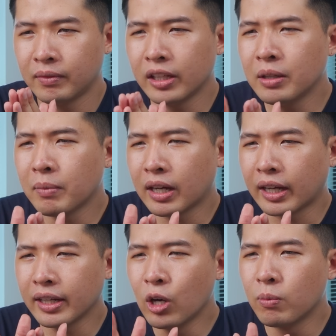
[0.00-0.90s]
Thế nhưng mà
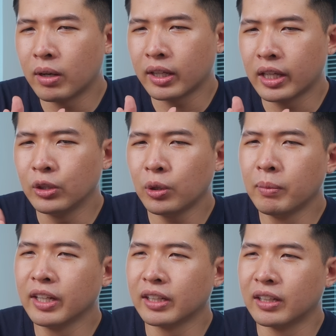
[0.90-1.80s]
cái điều mà khiến cho
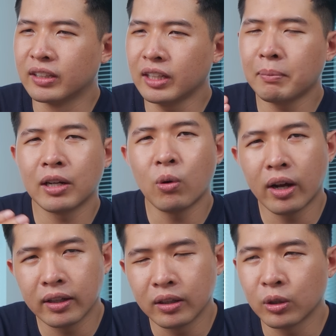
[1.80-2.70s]
mình rất là băn
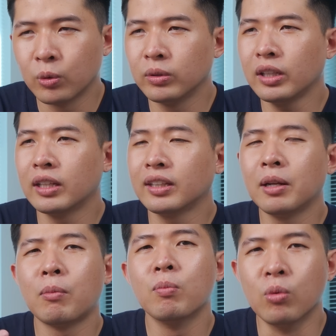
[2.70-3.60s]
khoăn, cũng rất
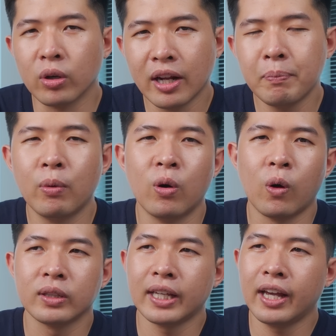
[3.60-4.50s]
là mong muốn Apple
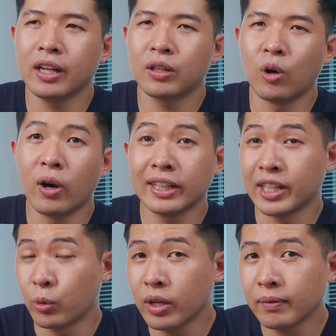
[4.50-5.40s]
họ sẽ có cách
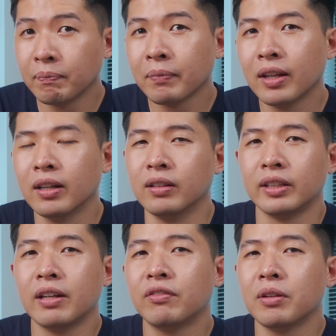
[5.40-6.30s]
giải quyết ở
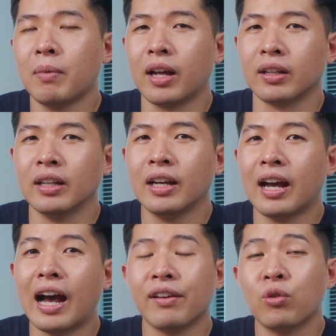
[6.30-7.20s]
trên phiên bản
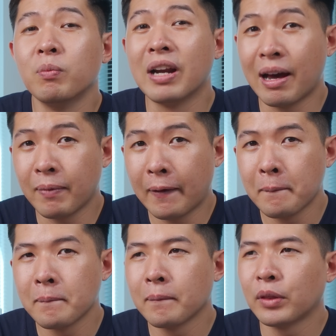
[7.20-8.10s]
iPhone 15 ấy,
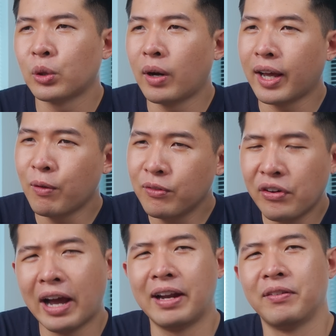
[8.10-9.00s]
nó lại không
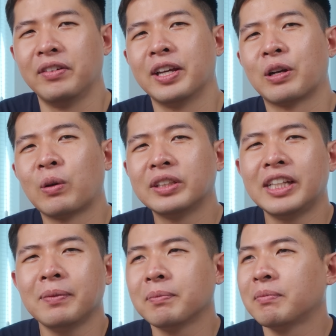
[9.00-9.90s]
phải là về con
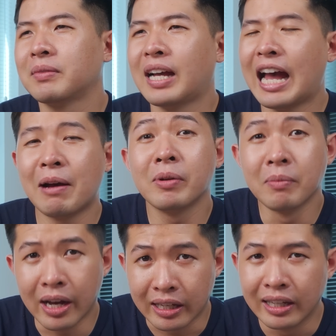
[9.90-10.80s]
chip
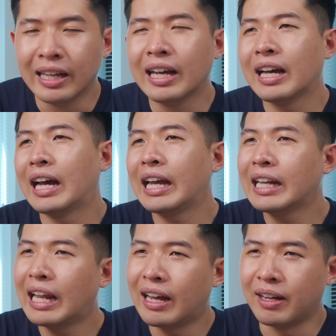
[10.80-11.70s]
A17
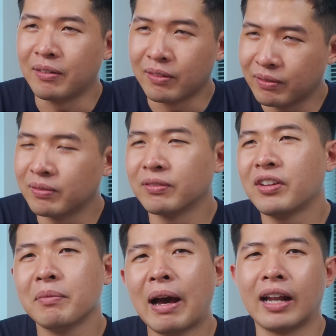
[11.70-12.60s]
hay là
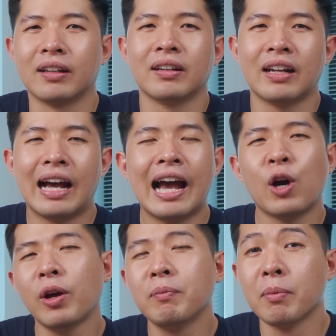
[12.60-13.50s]
phiên bản
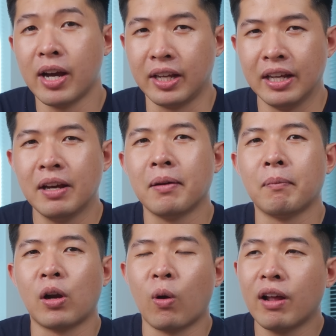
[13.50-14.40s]
iOS 17
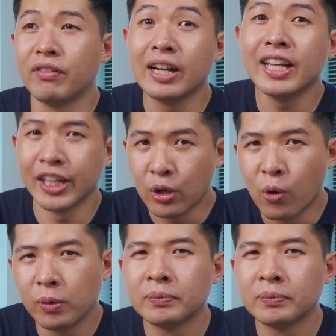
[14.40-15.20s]
mà nó là vấn đề nhiệt độ.